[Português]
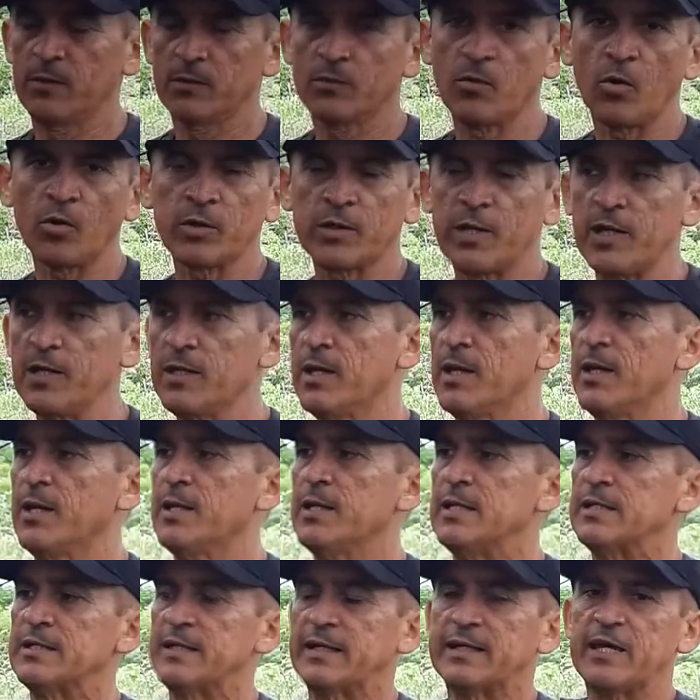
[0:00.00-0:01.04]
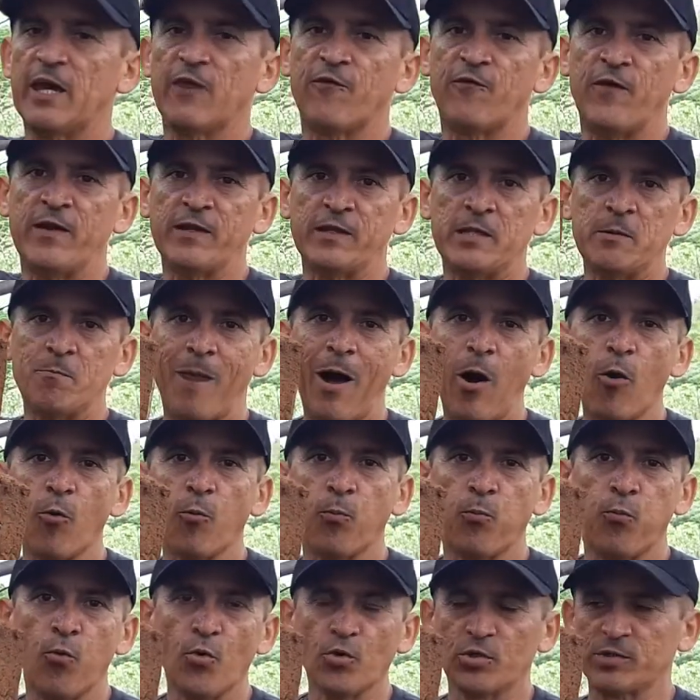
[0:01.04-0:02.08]
ok? Isso aqui é feito de barro
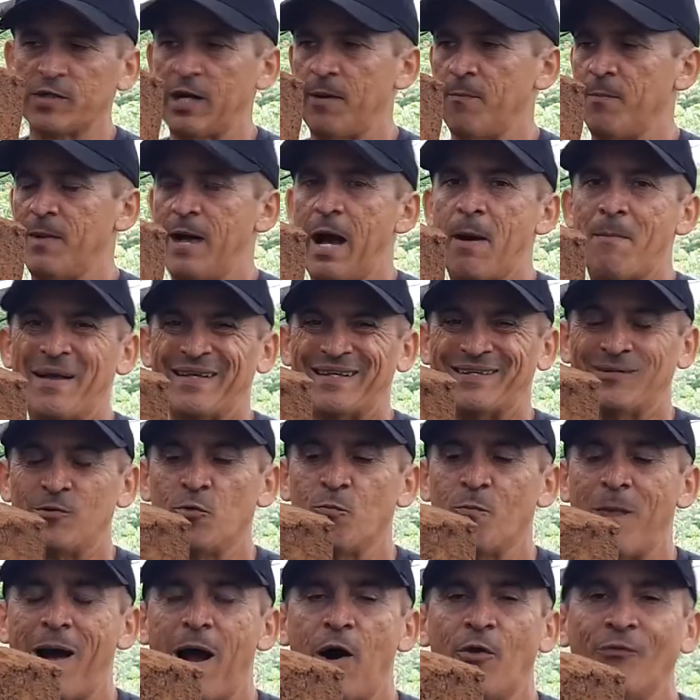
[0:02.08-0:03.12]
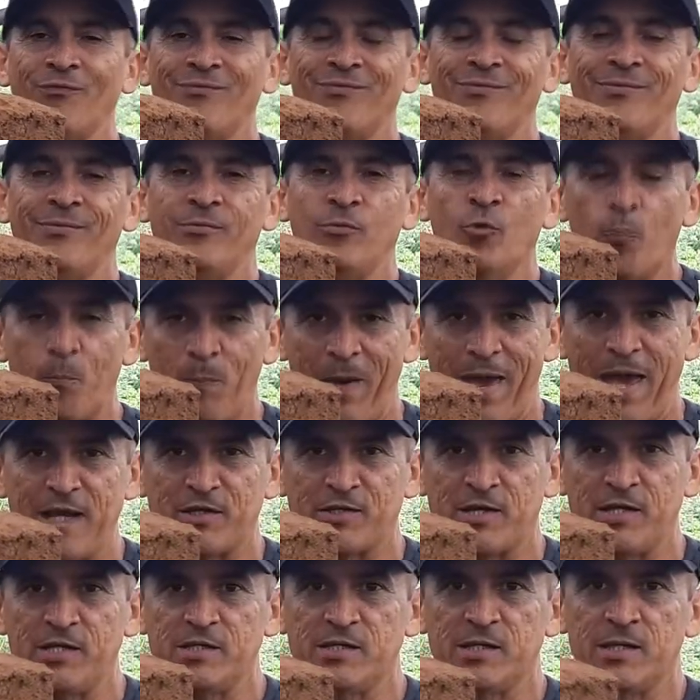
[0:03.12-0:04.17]
puro, amassa-se o barro no pé,
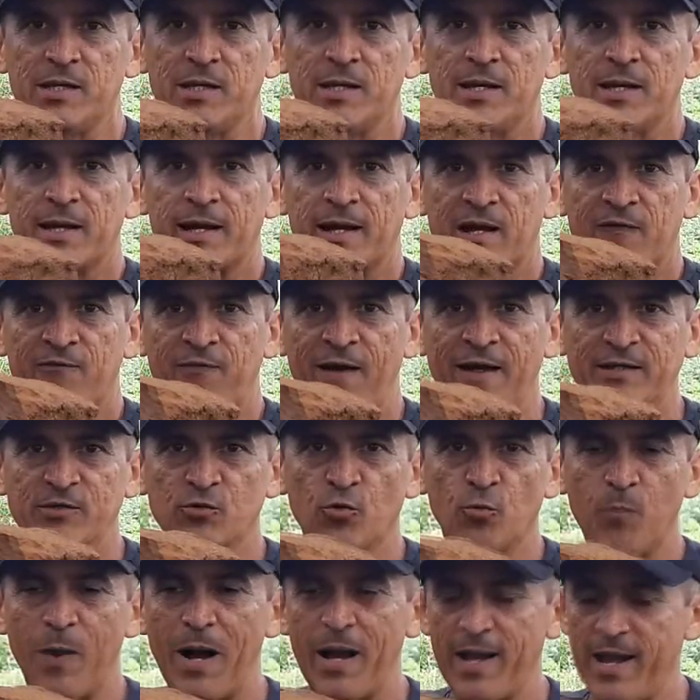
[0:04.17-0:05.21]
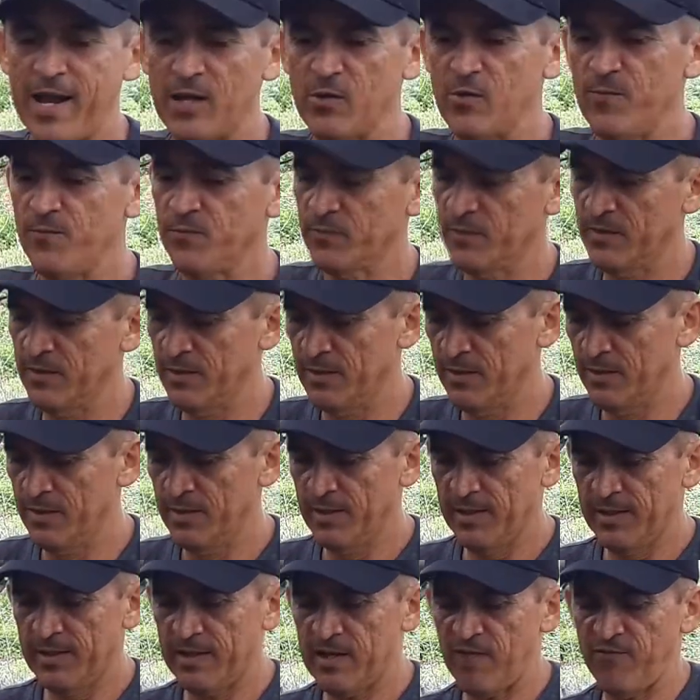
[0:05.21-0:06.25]
gente. Faz-se o barreiro,
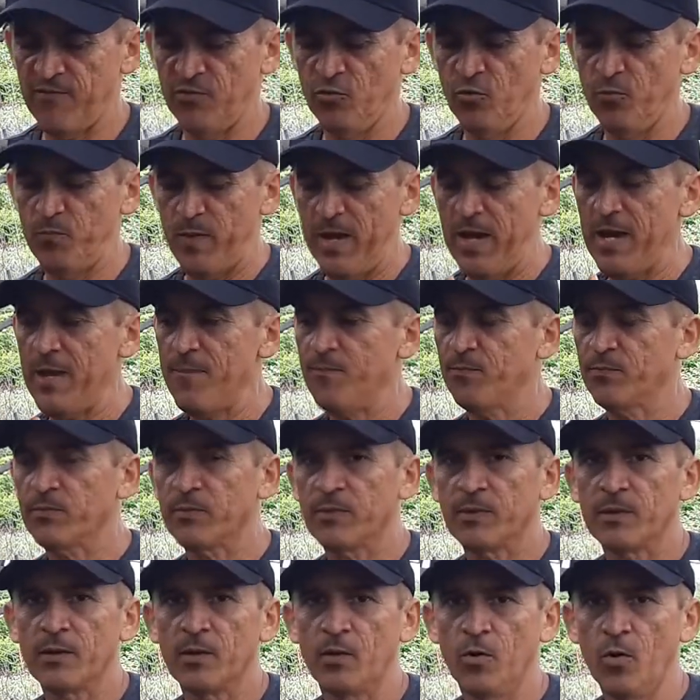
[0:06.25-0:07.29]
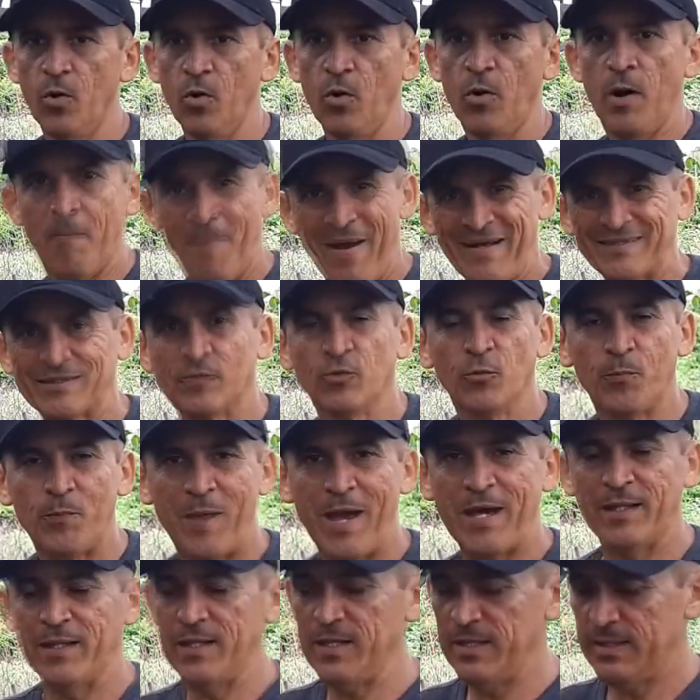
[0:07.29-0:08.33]
cava no pé, ou massa no
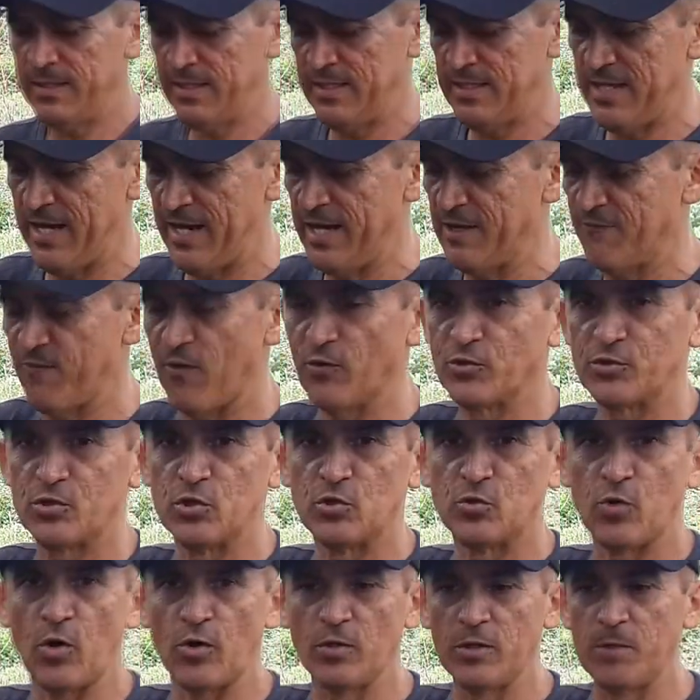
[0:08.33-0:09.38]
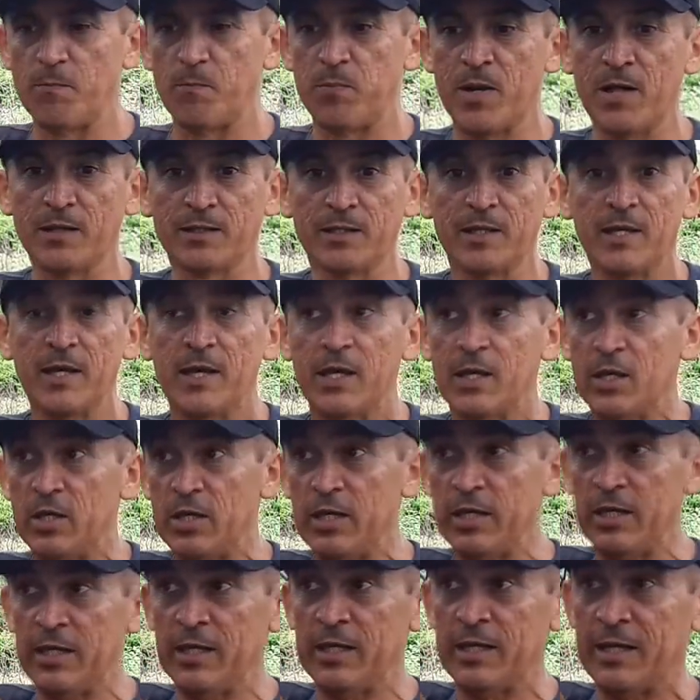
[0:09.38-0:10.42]
pé, né? E a gente faz o tijolo e planta
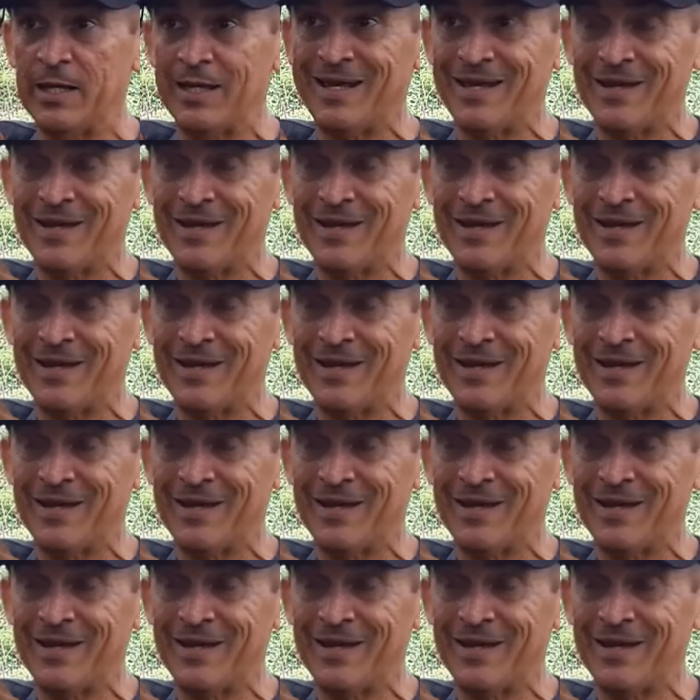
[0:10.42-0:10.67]
e